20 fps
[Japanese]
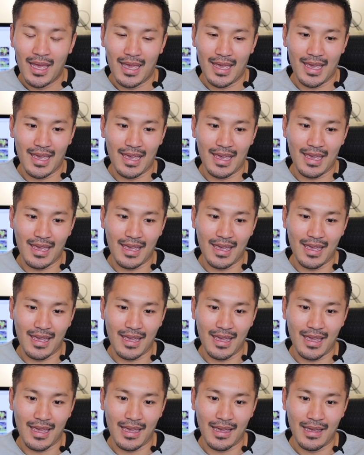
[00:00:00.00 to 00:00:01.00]

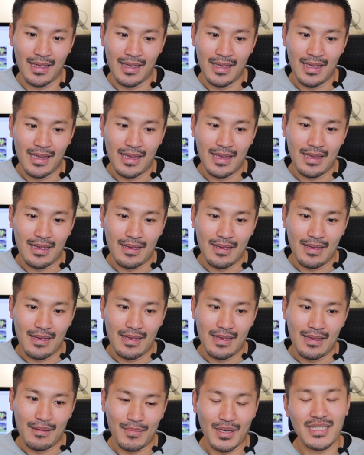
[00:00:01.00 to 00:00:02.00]

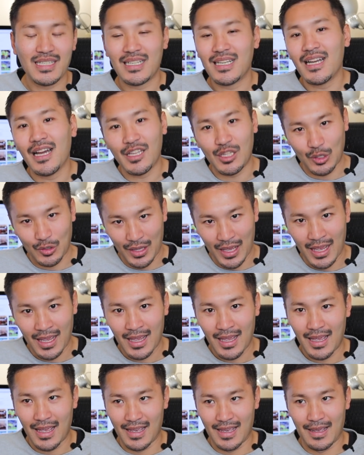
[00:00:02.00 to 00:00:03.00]
えー、まあ、しっかりとね、
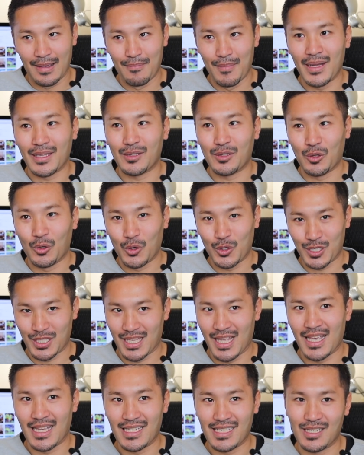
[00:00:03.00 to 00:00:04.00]
えー、全うし
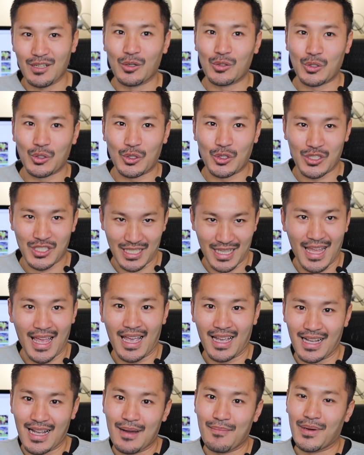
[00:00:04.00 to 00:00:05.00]
て仕事とし
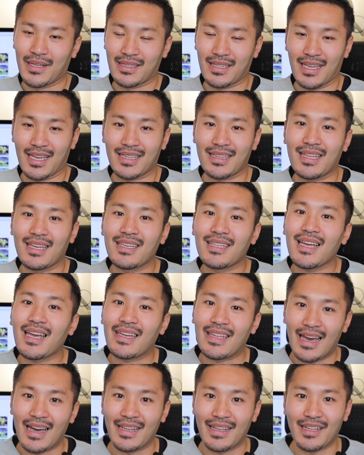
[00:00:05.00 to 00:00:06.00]
て頑張ってやっていきた
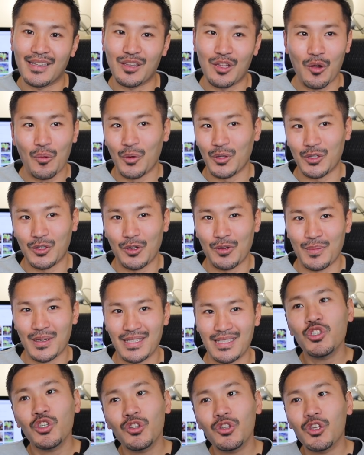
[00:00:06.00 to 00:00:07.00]
いななんて思っておりま
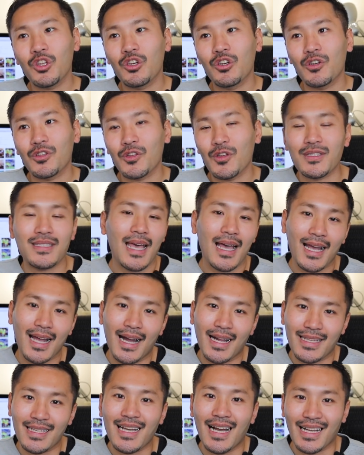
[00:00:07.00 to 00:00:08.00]
すちょっと言うと
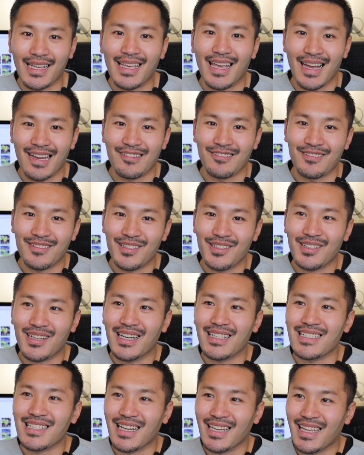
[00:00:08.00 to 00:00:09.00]
サッカーに関係あるっていう
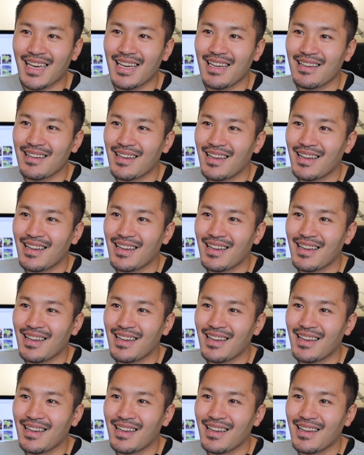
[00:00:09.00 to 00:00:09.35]
感じかな